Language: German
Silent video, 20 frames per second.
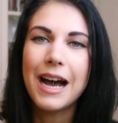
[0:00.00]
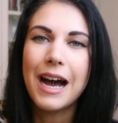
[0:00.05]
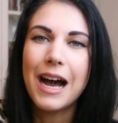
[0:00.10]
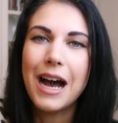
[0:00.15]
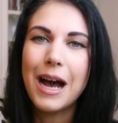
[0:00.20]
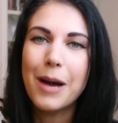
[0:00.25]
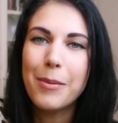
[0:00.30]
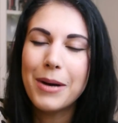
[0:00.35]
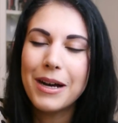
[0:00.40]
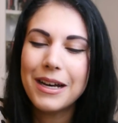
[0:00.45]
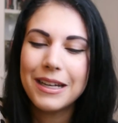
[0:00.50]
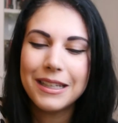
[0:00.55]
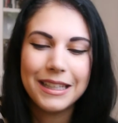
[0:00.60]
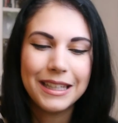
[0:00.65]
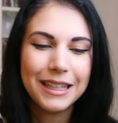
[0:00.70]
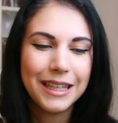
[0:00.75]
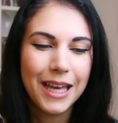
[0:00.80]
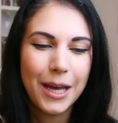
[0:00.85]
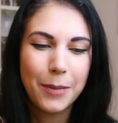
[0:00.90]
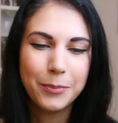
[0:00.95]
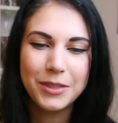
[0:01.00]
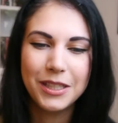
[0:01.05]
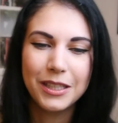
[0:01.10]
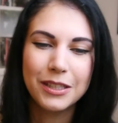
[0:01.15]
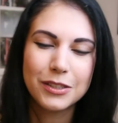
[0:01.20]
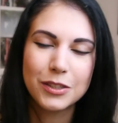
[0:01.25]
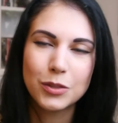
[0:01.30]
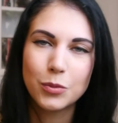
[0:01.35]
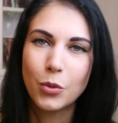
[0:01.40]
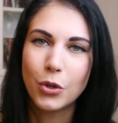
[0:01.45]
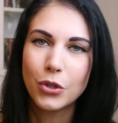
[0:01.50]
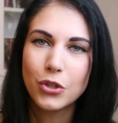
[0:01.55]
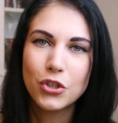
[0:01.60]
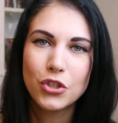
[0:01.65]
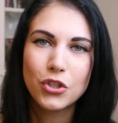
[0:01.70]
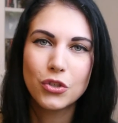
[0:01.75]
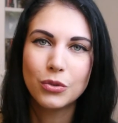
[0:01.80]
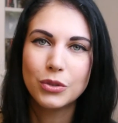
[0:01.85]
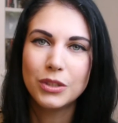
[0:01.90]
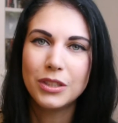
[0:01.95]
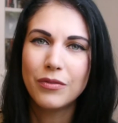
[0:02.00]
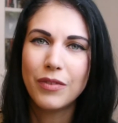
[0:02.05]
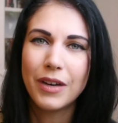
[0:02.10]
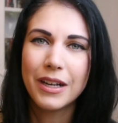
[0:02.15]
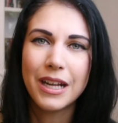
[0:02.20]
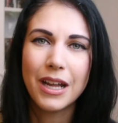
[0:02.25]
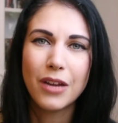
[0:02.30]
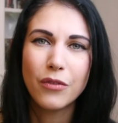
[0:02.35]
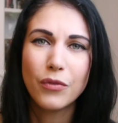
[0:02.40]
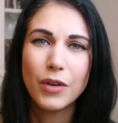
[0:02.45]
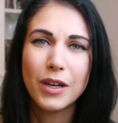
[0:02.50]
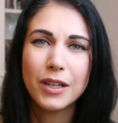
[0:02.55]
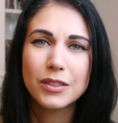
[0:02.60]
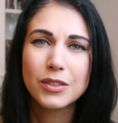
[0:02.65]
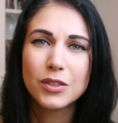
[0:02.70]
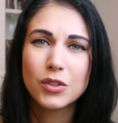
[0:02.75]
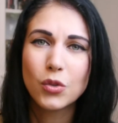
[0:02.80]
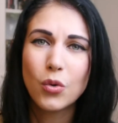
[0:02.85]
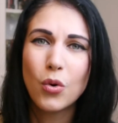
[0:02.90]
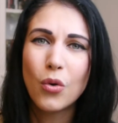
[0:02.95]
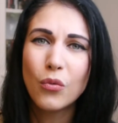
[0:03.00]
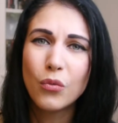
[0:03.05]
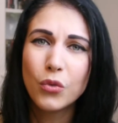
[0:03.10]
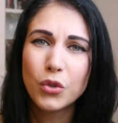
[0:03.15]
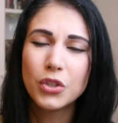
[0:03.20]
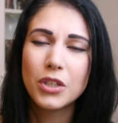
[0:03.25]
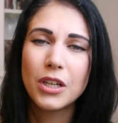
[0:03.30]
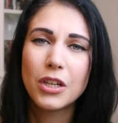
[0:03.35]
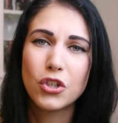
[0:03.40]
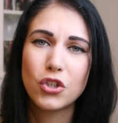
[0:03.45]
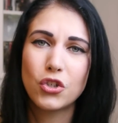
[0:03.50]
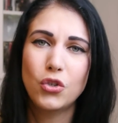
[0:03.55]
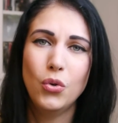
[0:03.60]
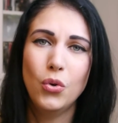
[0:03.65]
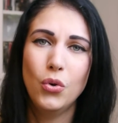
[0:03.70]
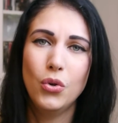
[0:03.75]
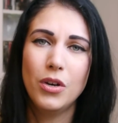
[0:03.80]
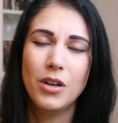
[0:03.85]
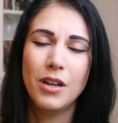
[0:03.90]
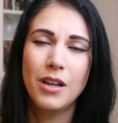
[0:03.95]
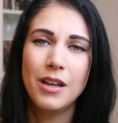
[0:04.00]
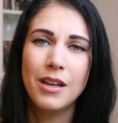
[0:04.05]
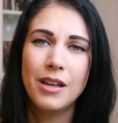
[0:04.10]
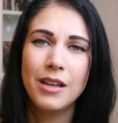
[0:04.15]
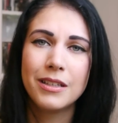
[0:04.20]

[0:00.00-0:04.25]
Aber ich habe die geswatcht und die waren einfach so wunderschön,